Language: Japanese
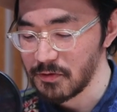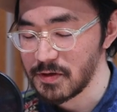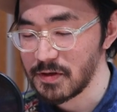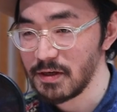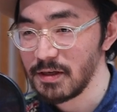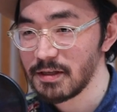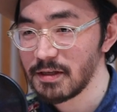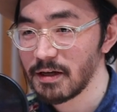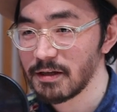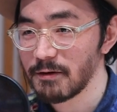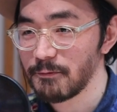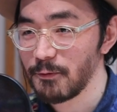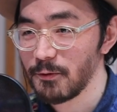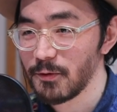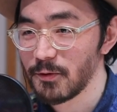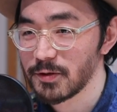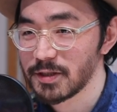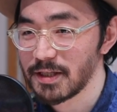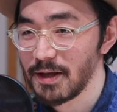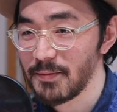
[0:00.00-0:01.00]
ツイッターで
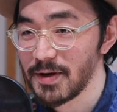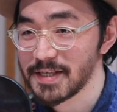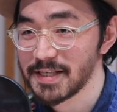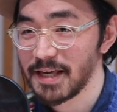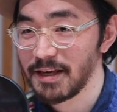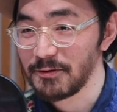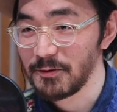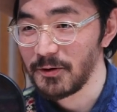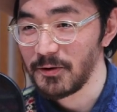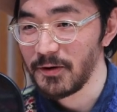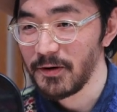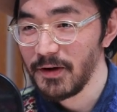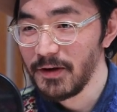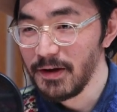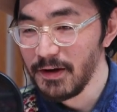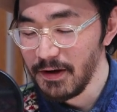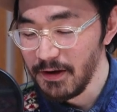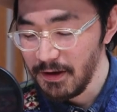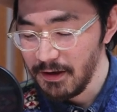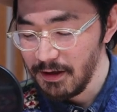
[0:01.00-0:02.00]
フォローしてますけど、う
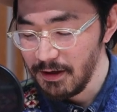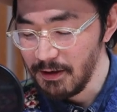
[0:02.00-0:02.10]
ん、